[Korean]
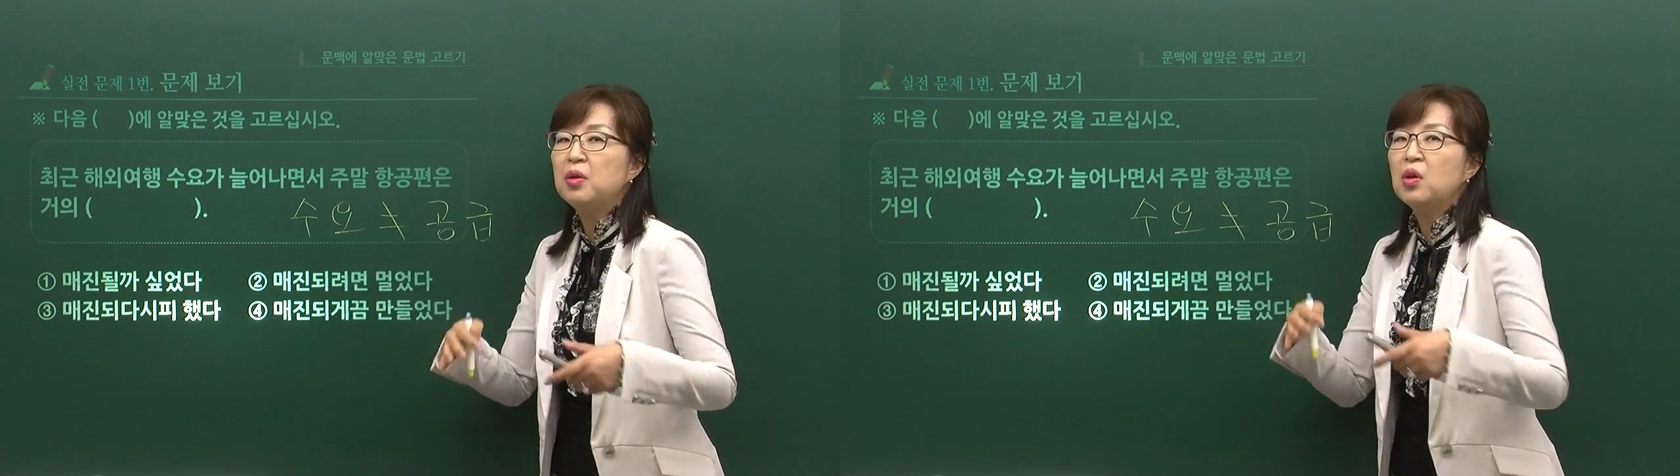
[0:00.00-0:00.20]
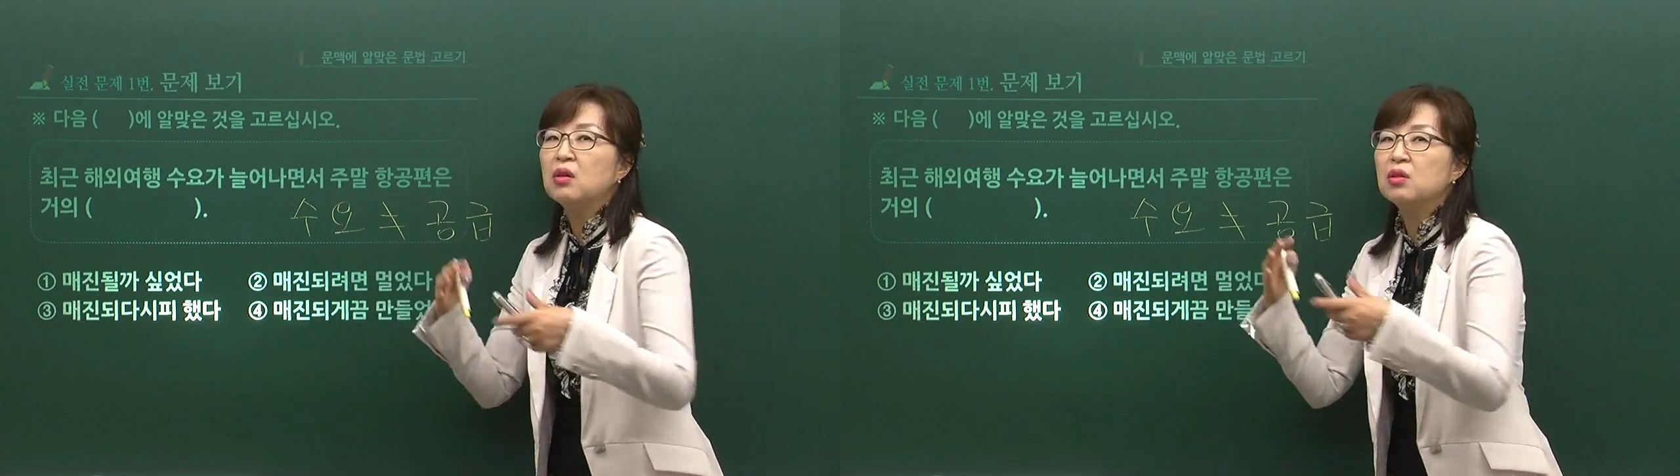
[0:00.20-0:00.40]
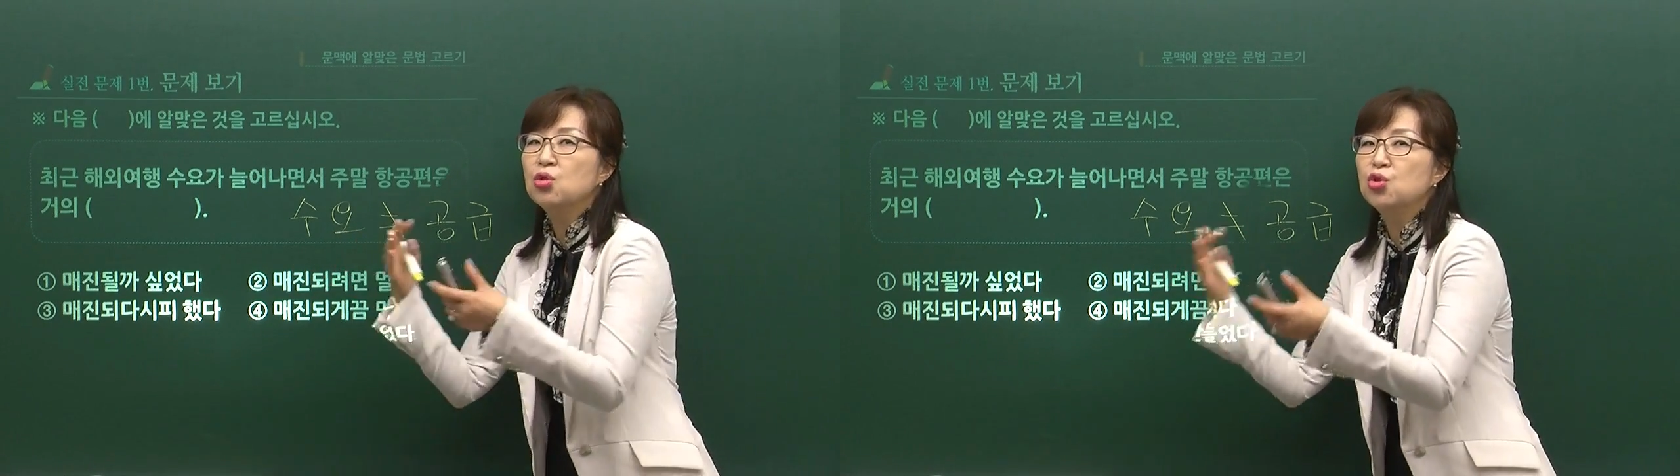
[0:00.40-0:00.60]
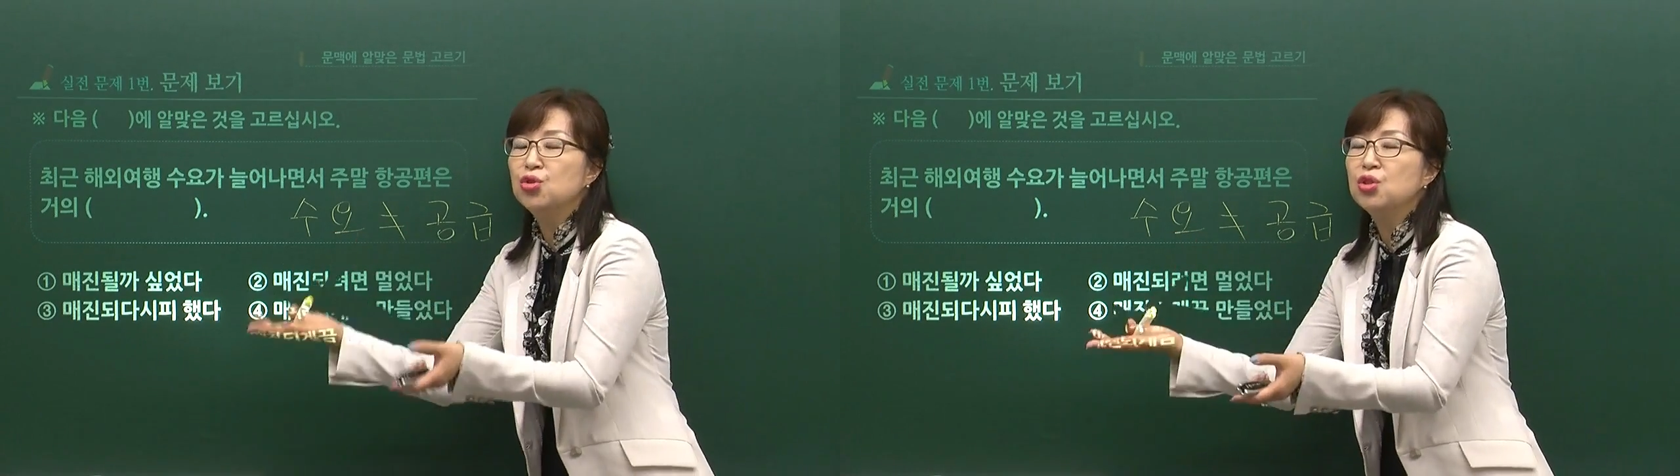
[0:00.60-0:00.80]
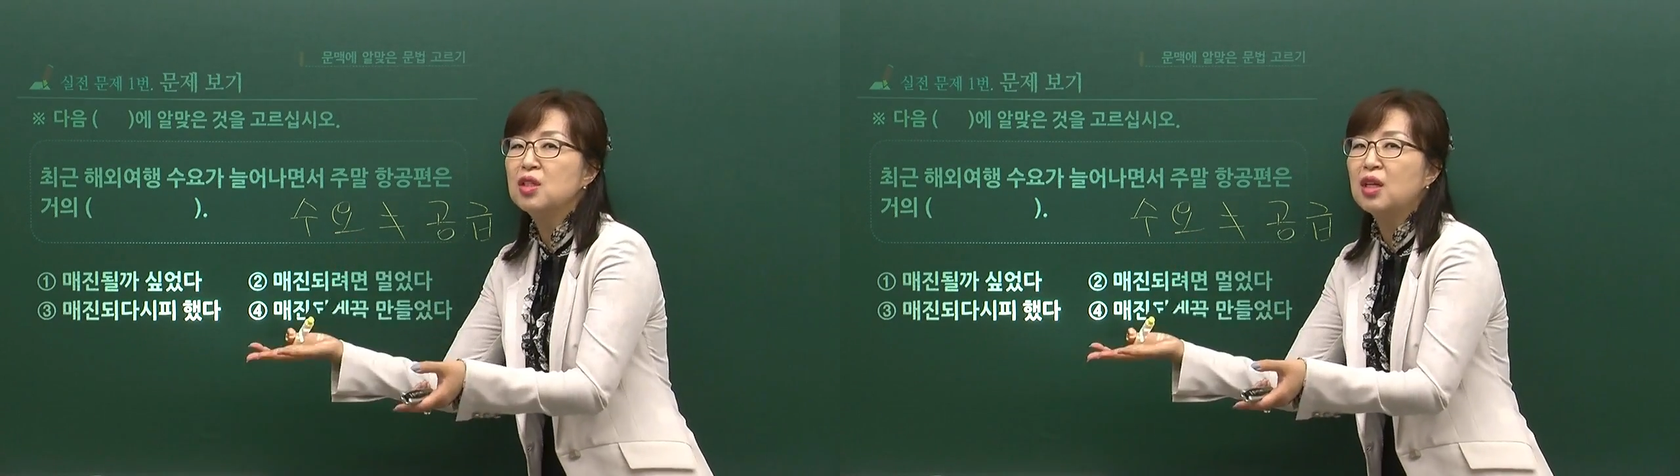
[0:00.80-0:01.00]
필요한 것을
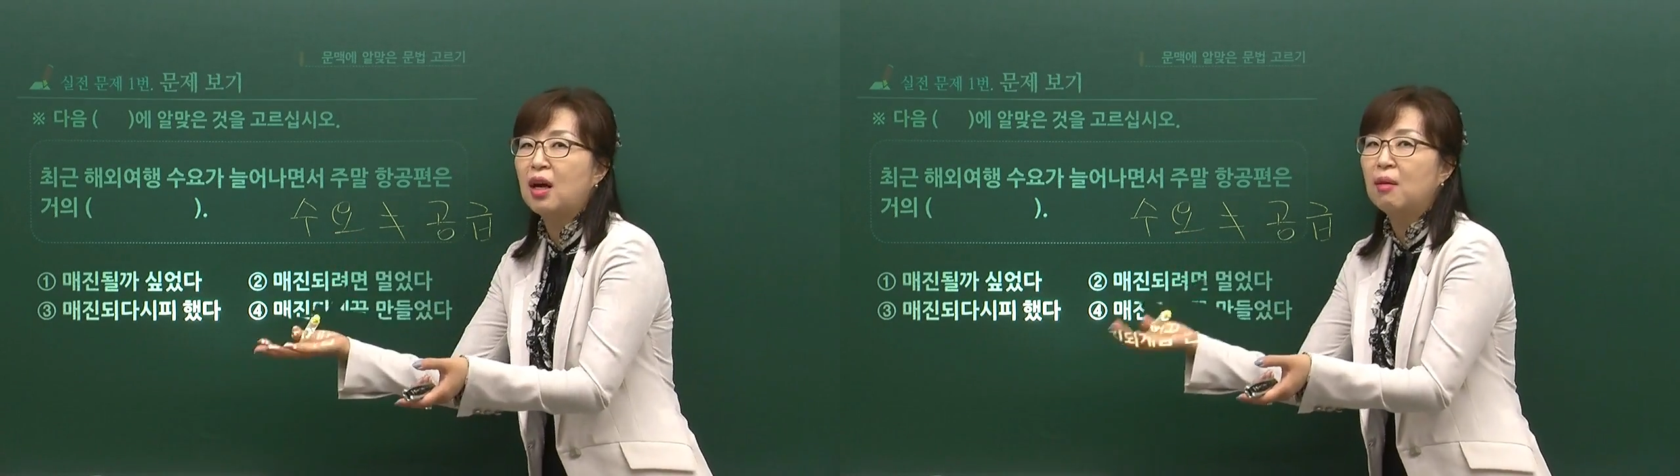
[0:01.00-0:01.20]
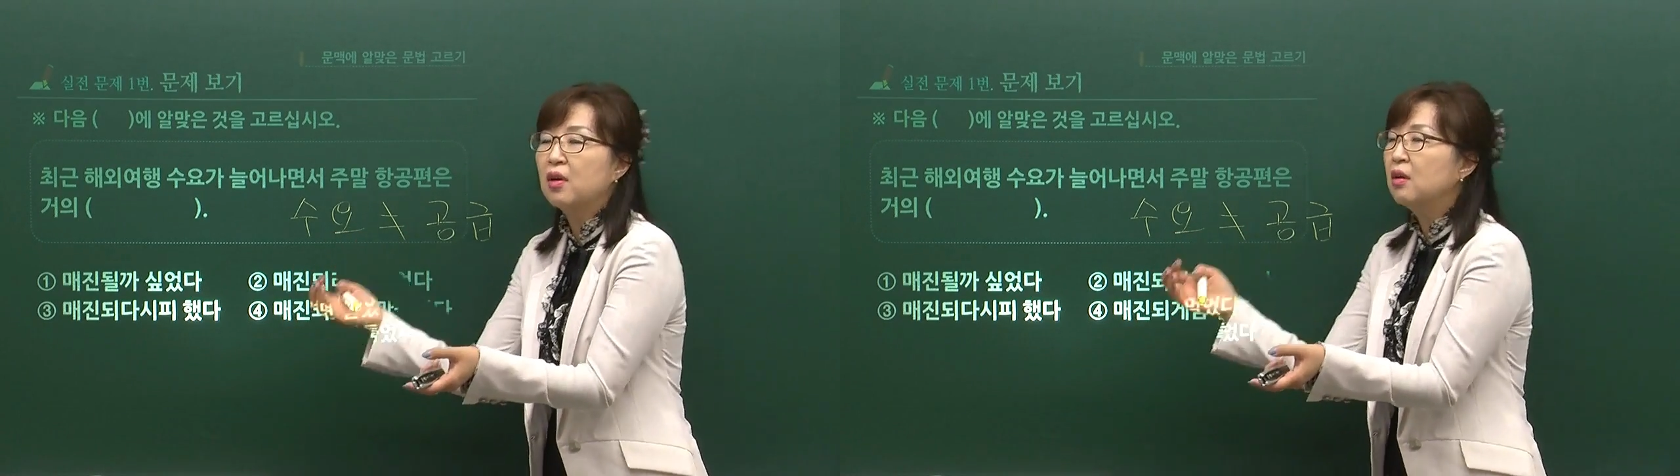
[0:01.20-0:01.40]
주는 사람,